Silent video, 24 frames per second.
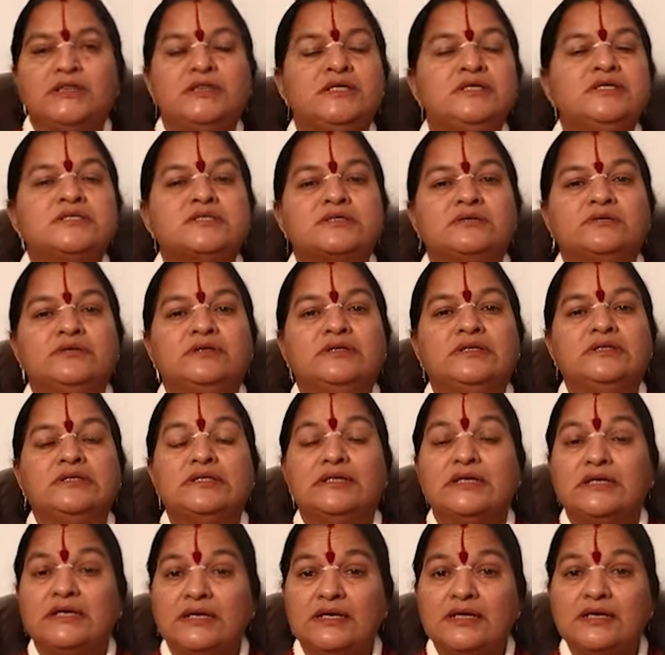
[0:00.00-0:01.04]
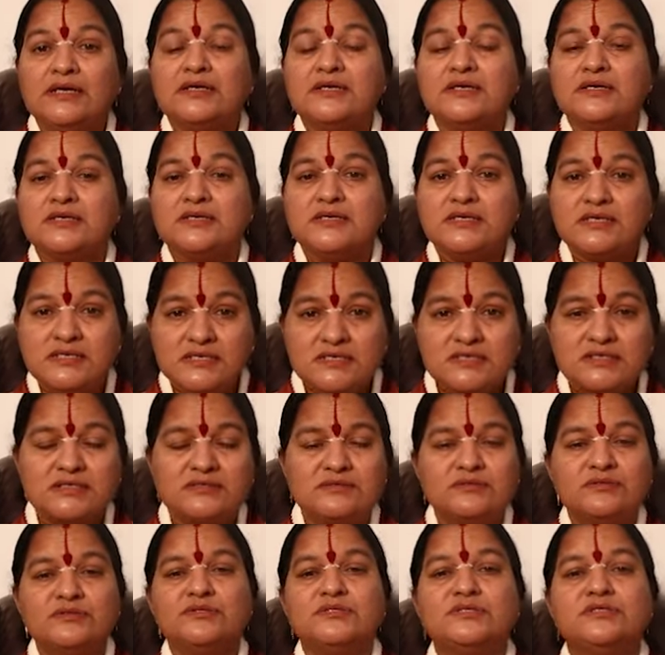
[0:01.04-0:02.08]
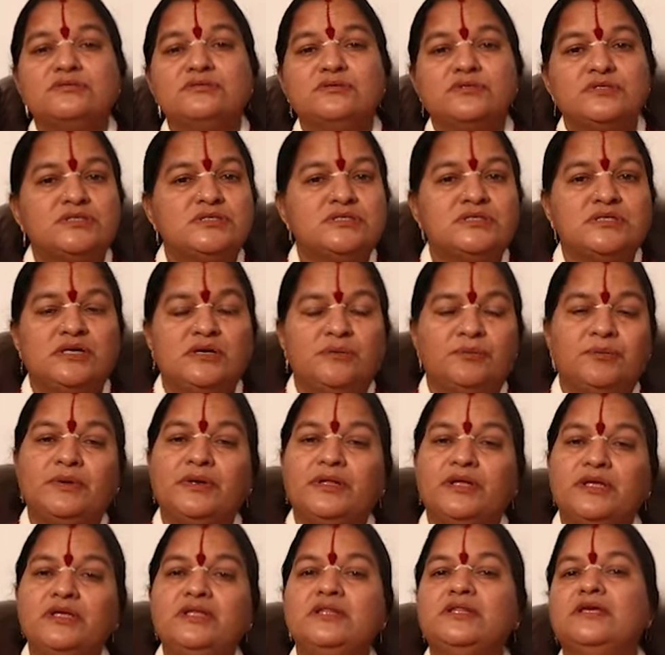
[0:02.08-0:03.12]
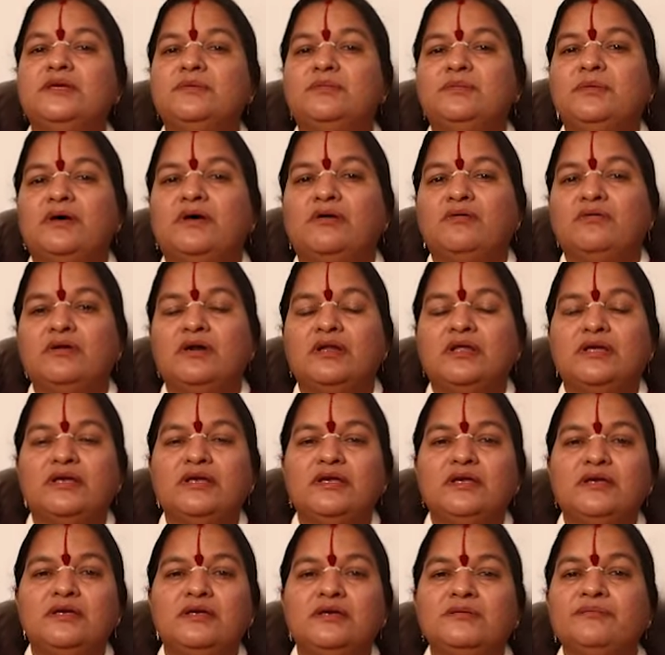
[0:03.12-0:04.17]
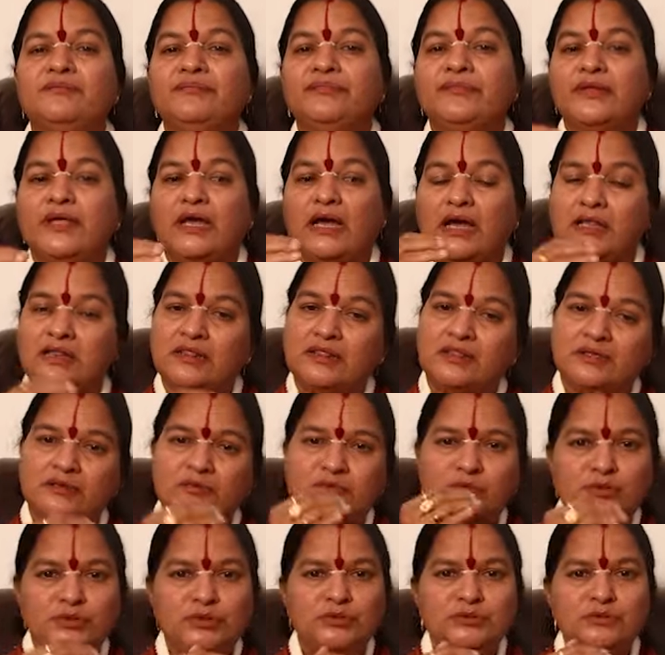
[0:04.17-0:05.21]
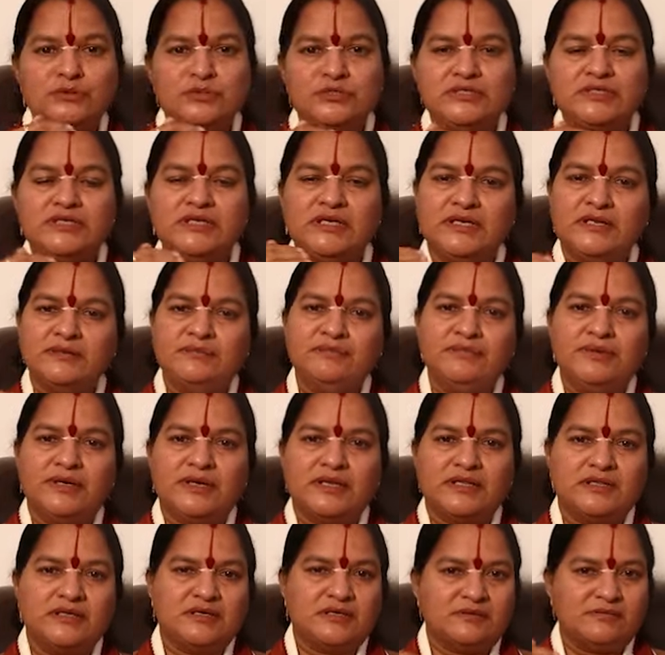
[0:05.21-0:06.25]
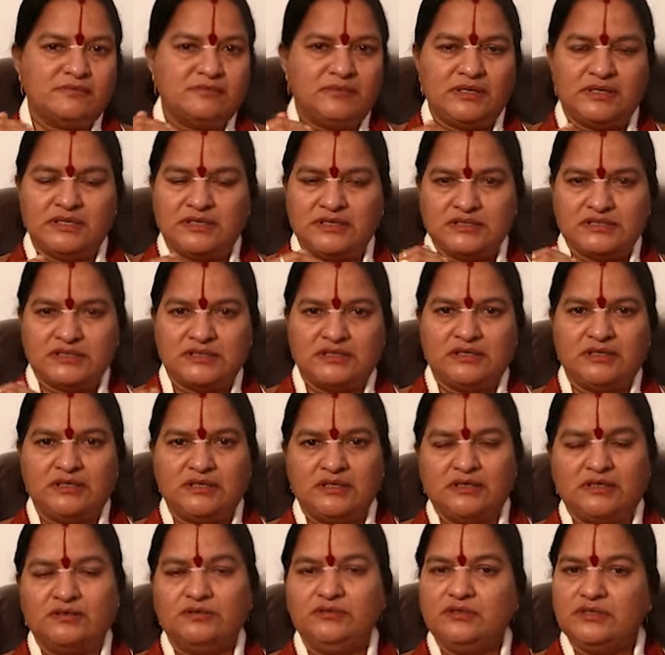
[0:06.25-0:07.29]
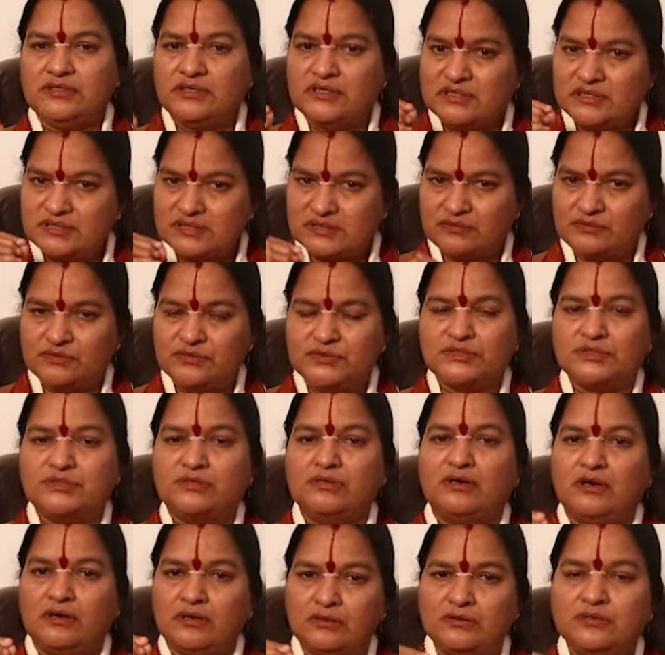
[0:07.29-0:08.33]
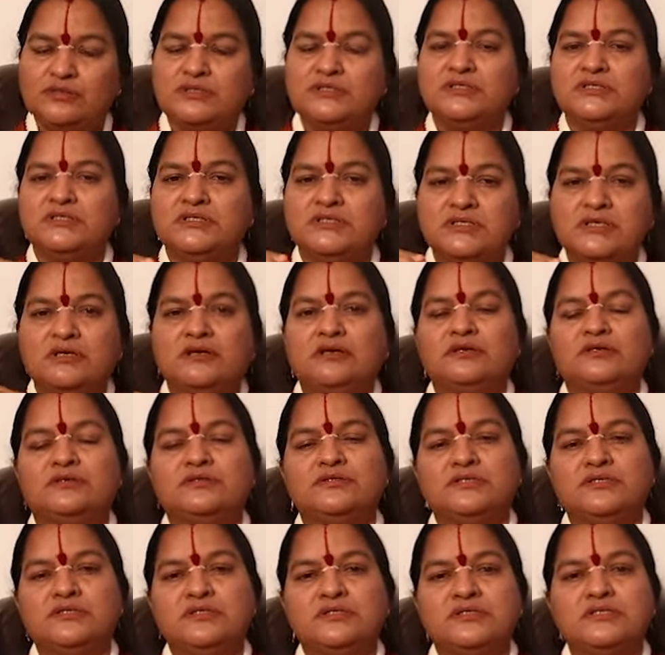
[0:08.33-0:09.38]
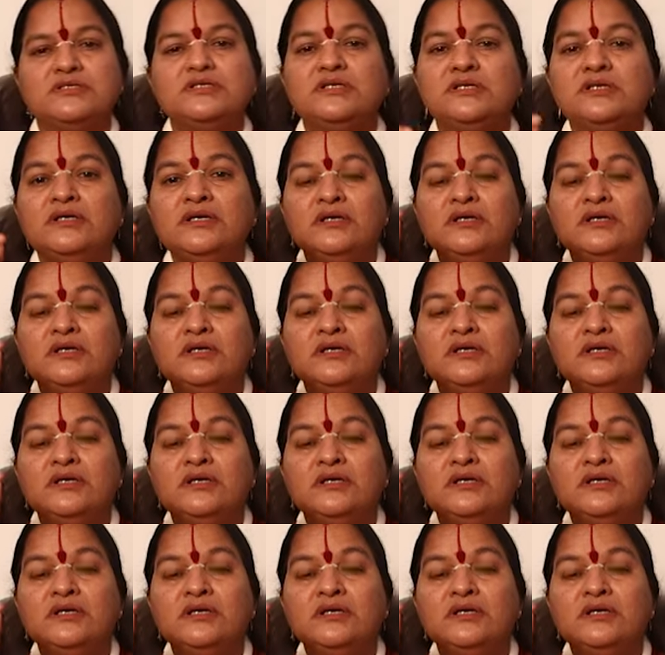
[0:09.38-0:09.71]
తీసుకోండి అలాగే ఈ సంవత్సరం వచ్చేటప్పటికి దీపావళికి అంతకు ముందు నుంచి ఏం పెడతారమ్మా అనేసి అంటున్నారు ఈ సంవత్సరం ఆలోచించి ఆలోచించి